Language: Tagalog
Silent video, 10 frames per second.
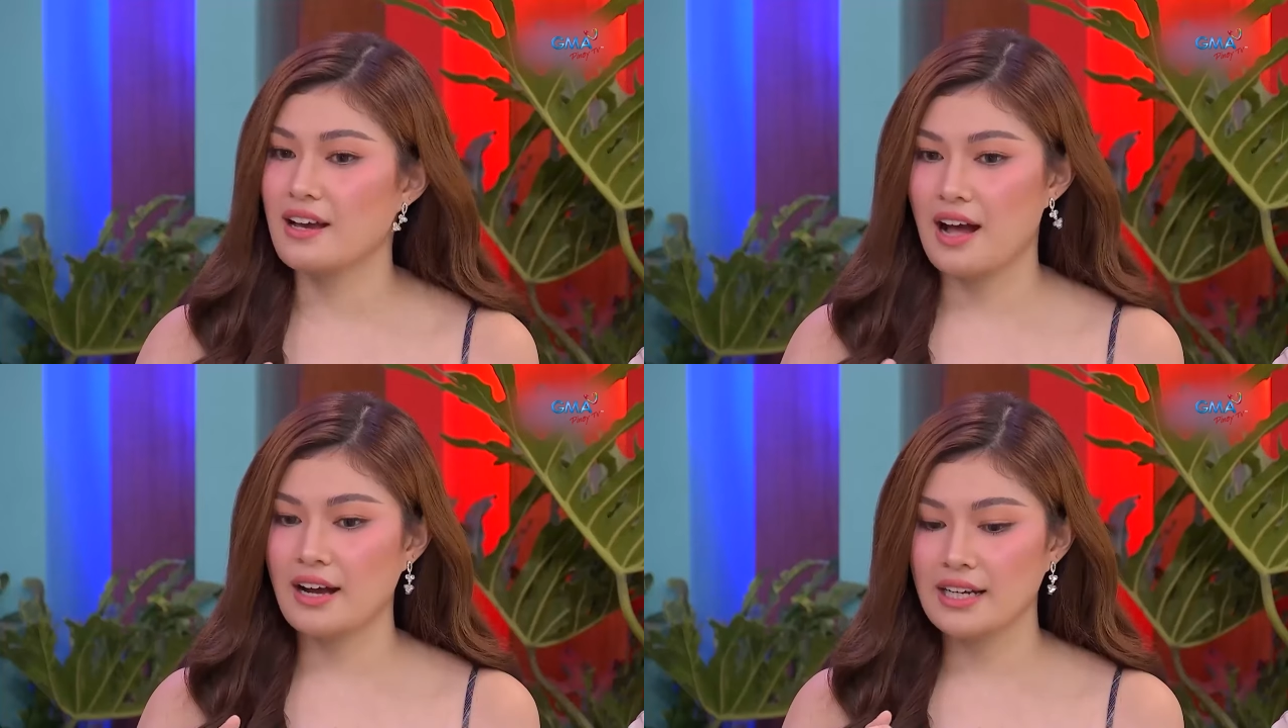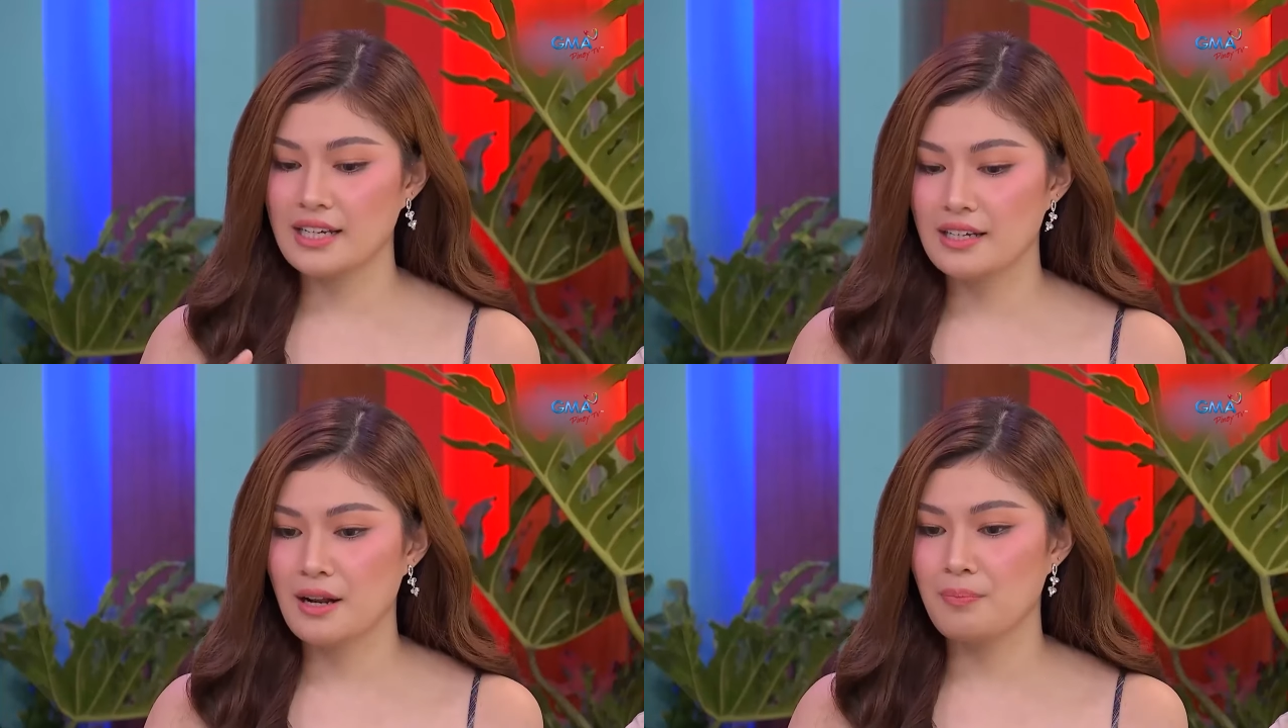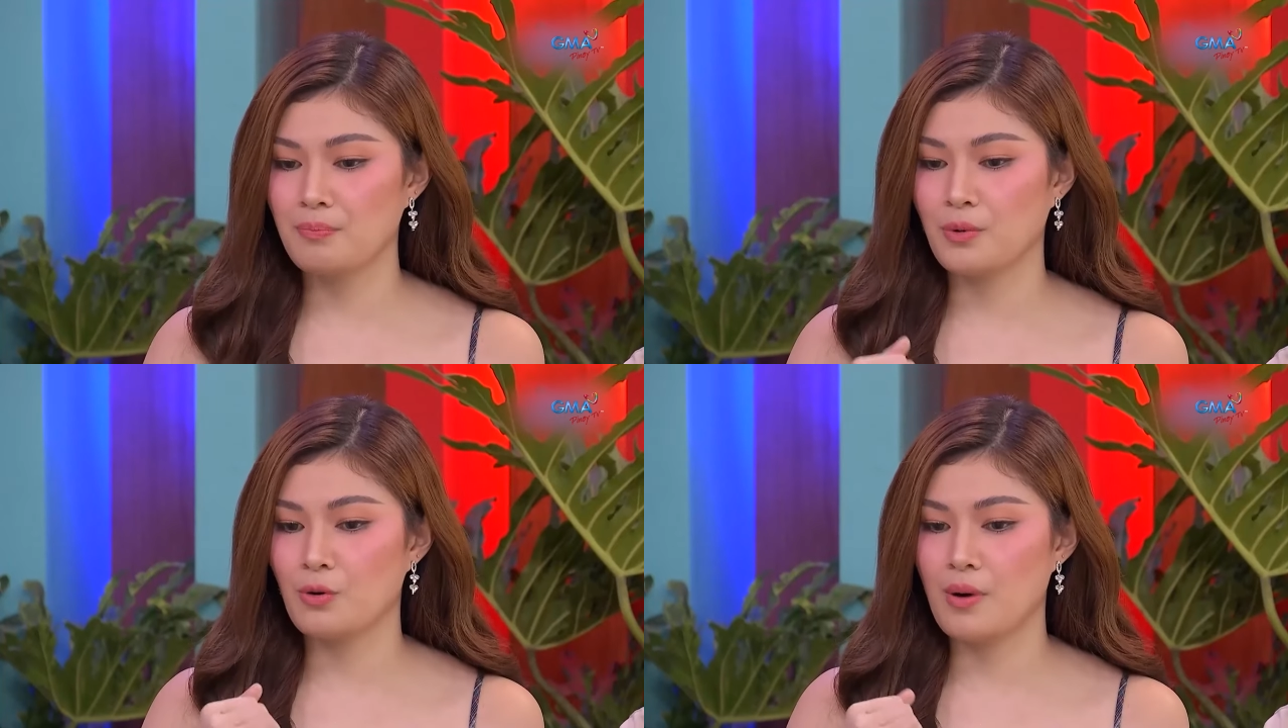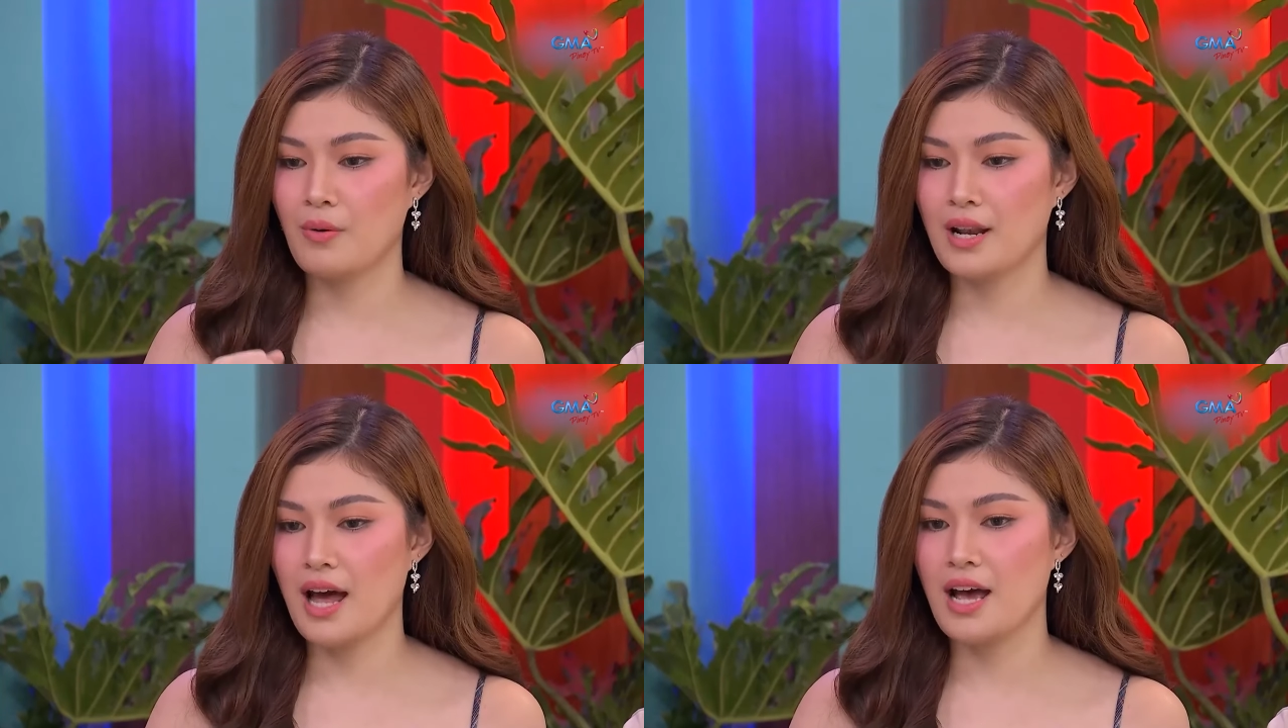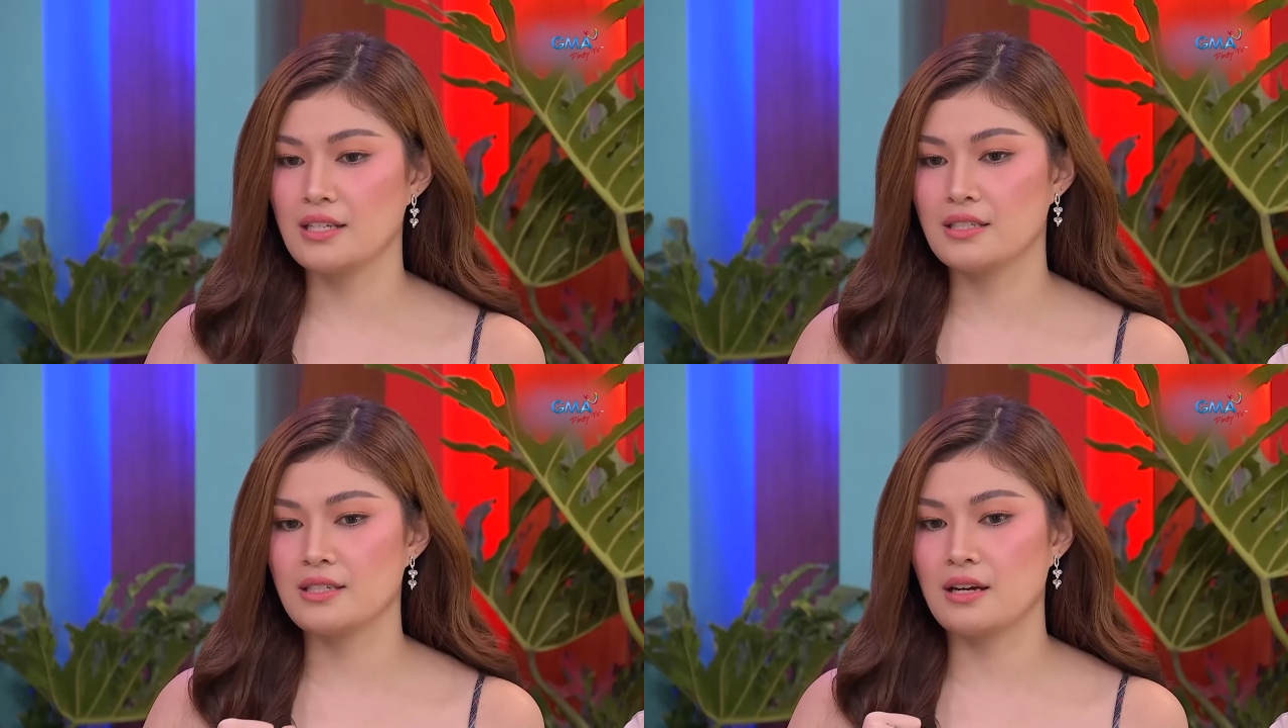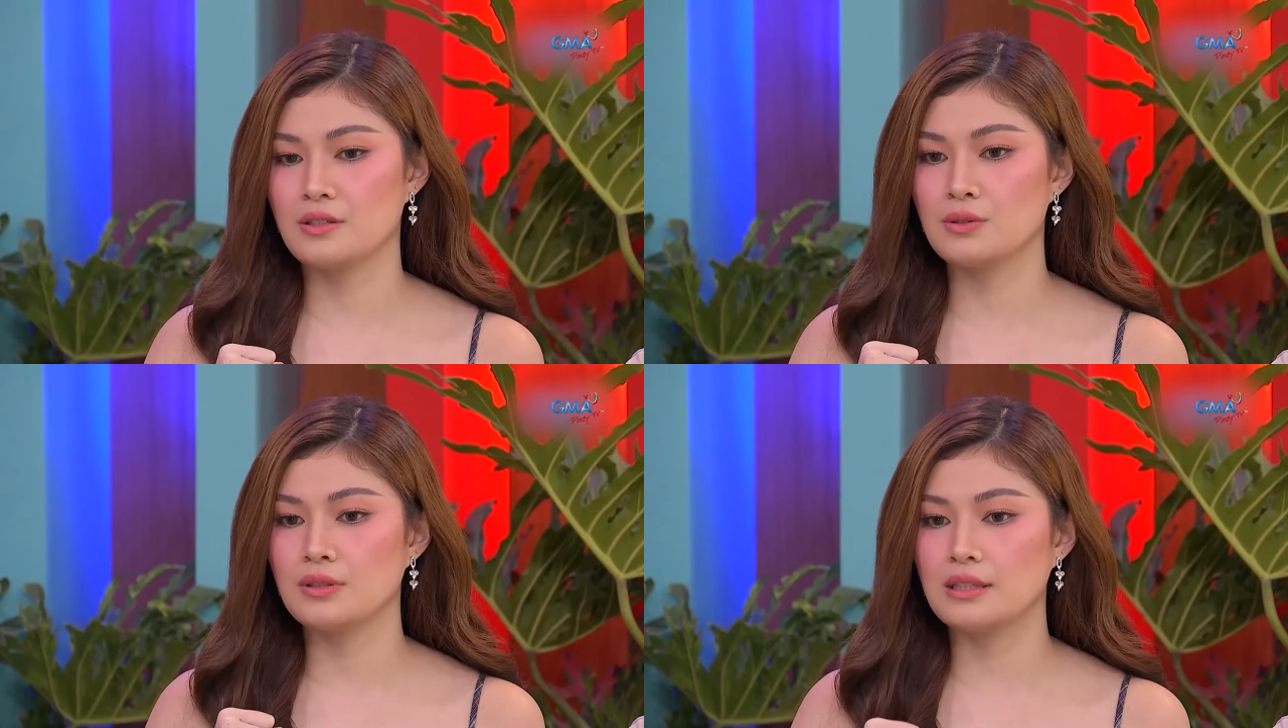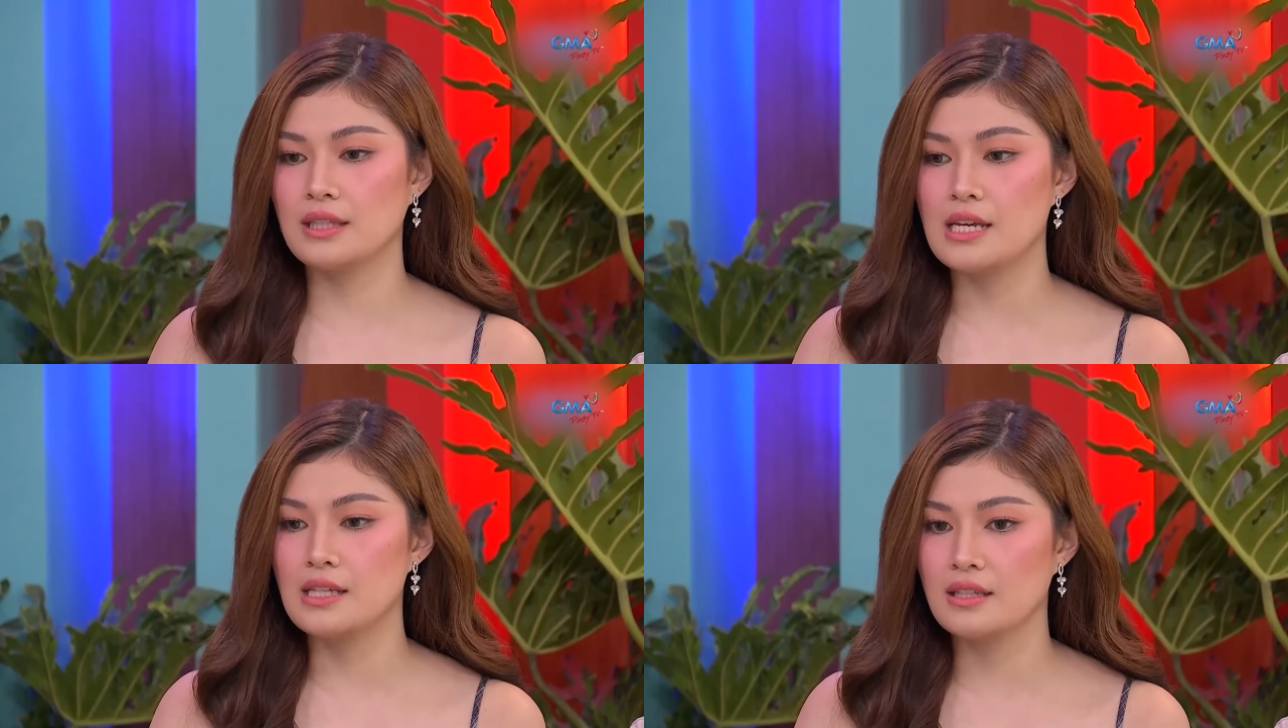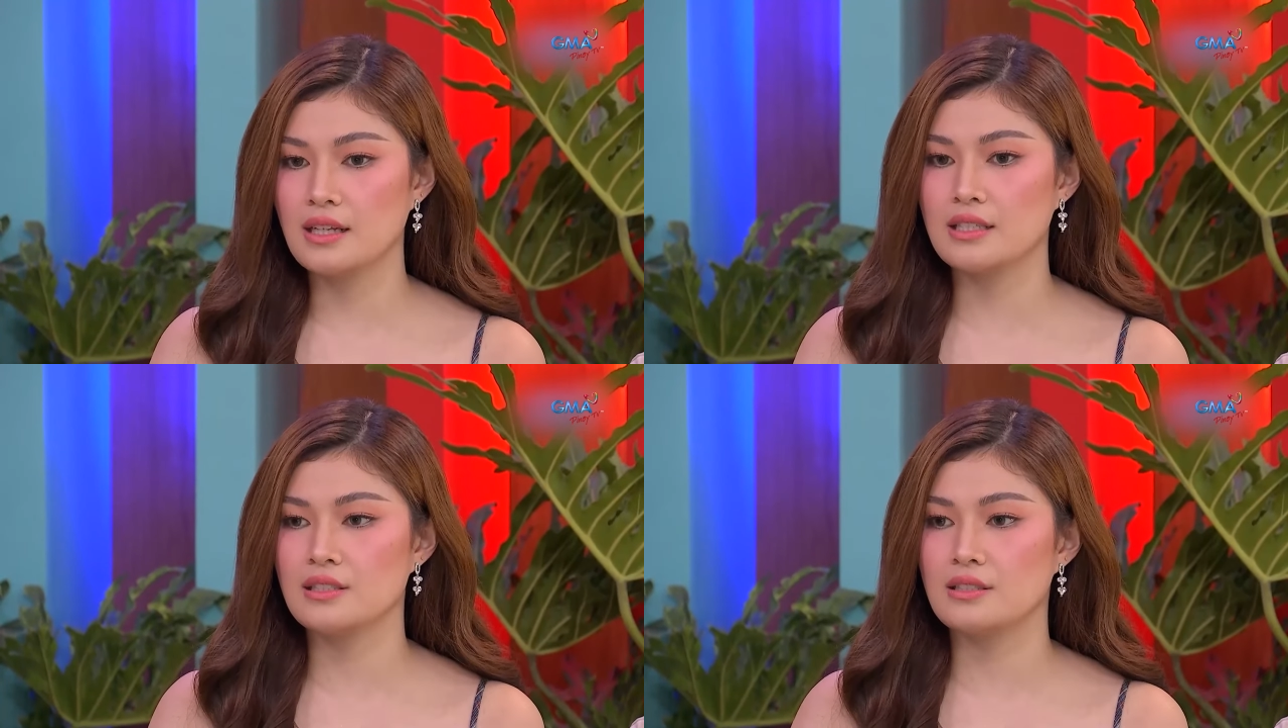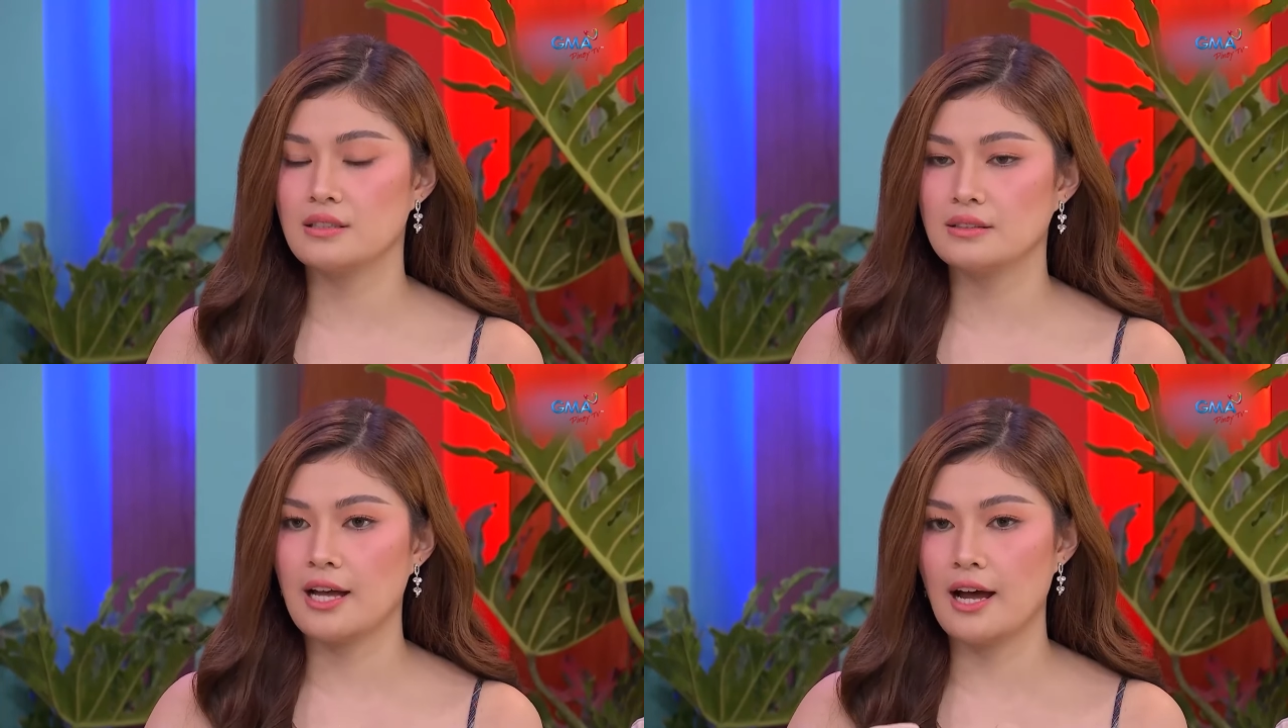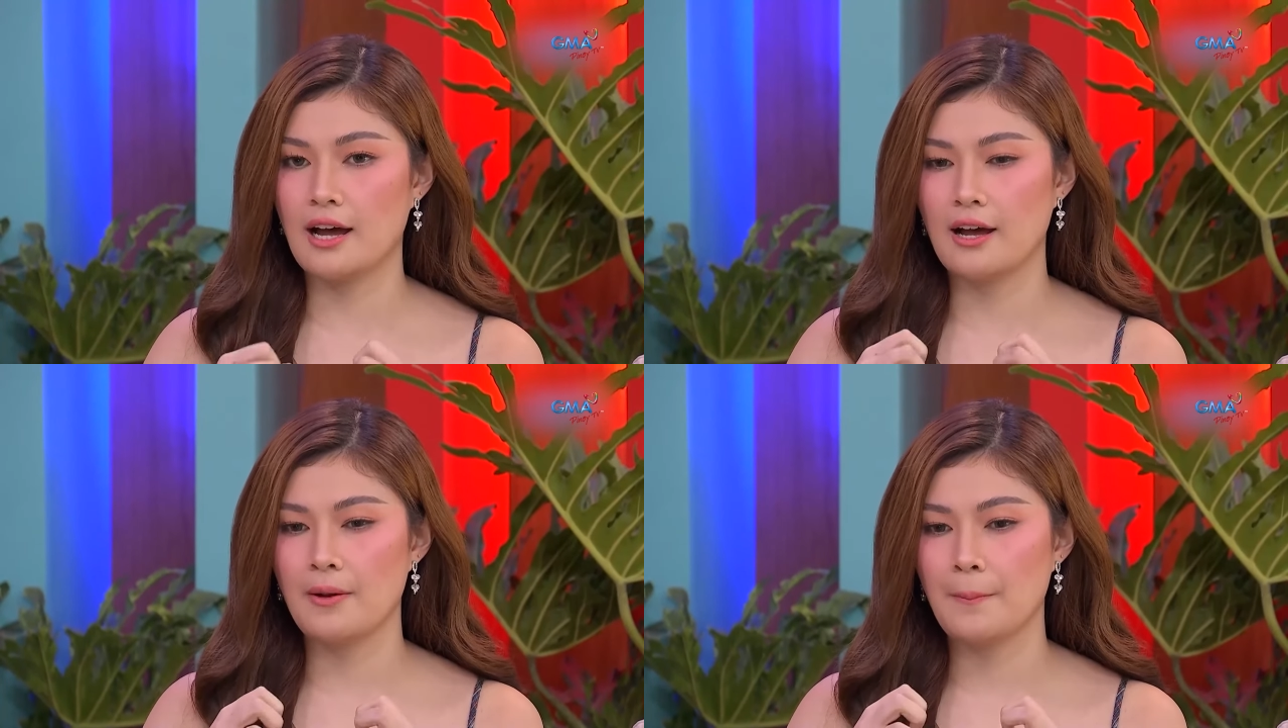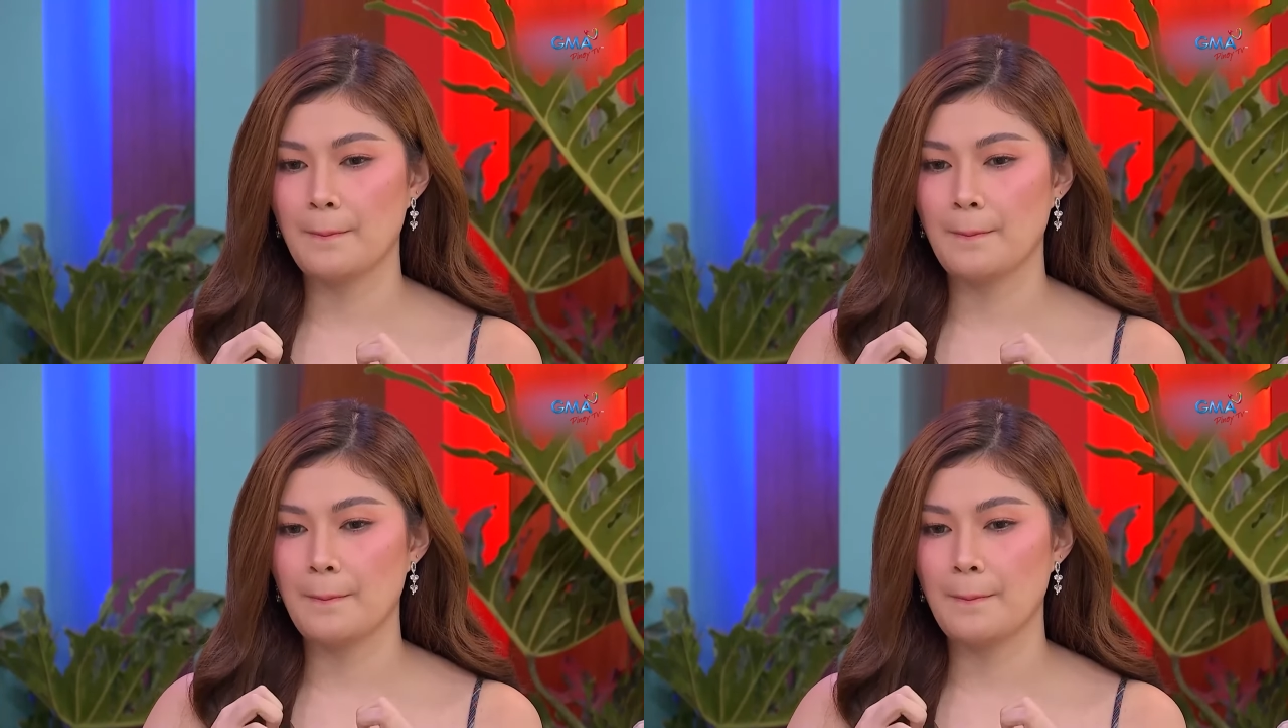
ang hirap kumawala sa routine at na